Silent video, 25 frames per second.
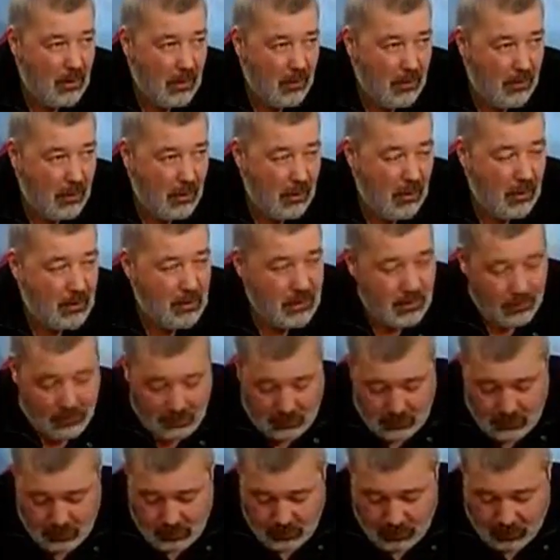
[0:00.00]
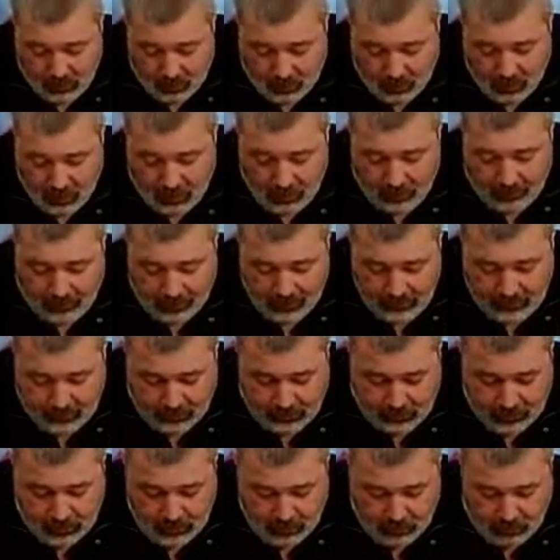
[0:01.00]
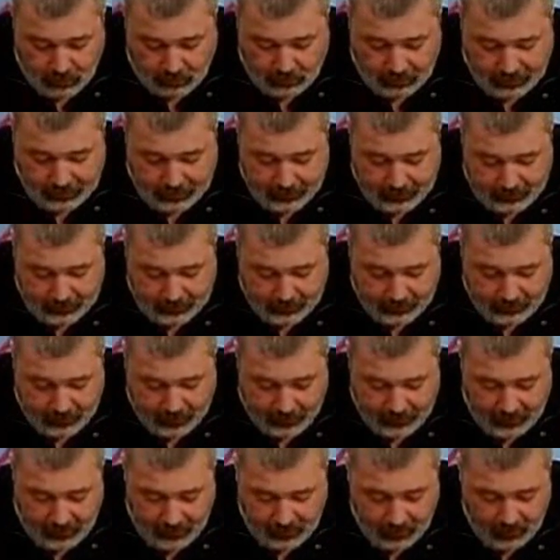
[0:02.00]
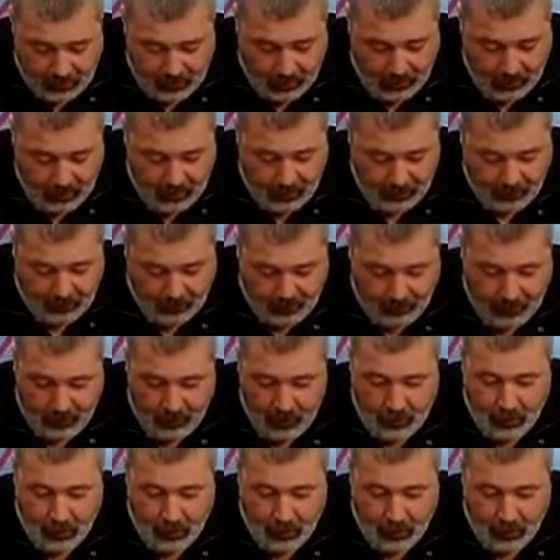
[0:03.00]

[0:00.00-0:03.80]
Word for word: Там был заместителем, Захарчин был генерал Коряк, а